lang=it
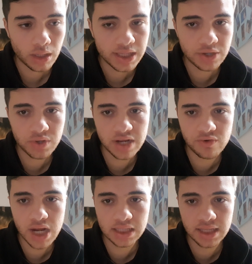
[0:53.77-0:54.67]
In quelle
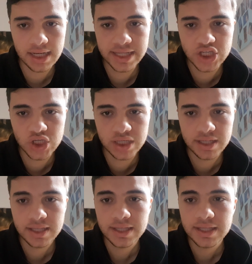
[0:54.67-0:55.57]
volate del
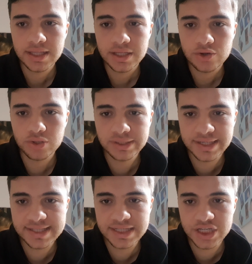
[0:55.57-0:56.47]
Lecce con i
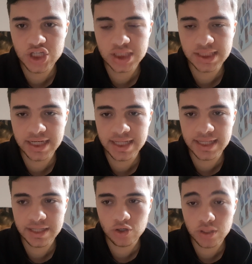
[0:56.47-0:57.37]
terzini c'è
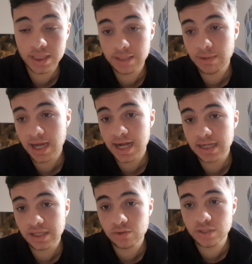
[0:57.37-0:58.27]
André e magari
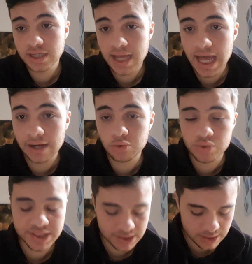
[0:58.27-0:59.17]
anche con
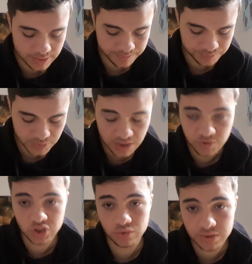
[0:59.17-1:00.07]
Alquist
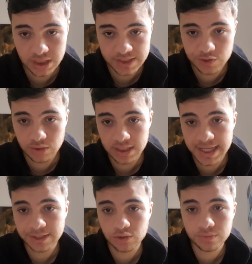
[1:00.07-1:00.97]
facevano queste azioni da
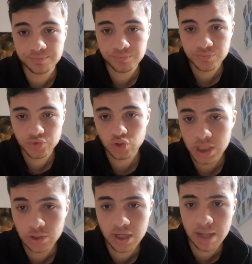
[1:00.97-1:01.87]
dietro,
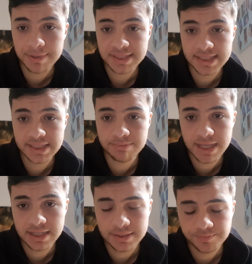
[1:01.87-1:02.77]
giocando anche abbastanza
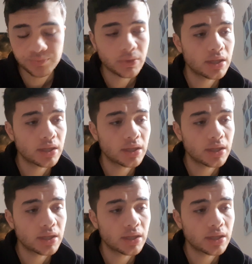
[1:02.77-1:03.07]
bene.